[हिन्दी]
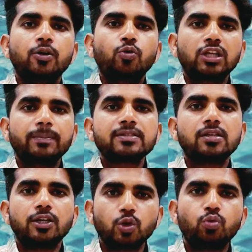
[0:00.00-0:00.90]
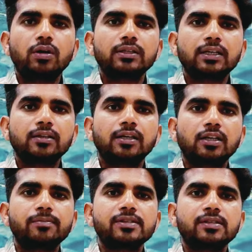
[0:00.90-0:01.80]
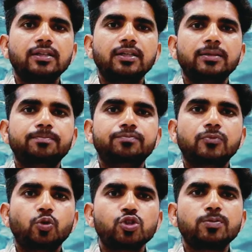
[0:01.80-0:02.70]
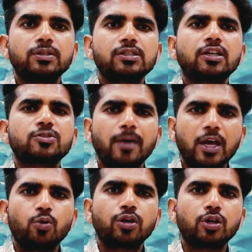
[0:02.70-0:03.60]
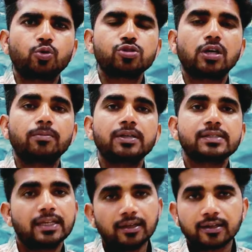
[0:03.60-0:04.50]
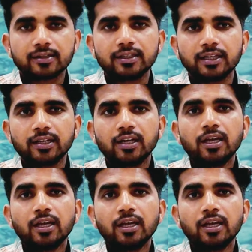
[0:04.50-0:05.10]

उनके पास लेटर हुआ था लेटर में से कुछ बच्चे एक्सपायर हो गए और कुछ हमने सेल कर दिए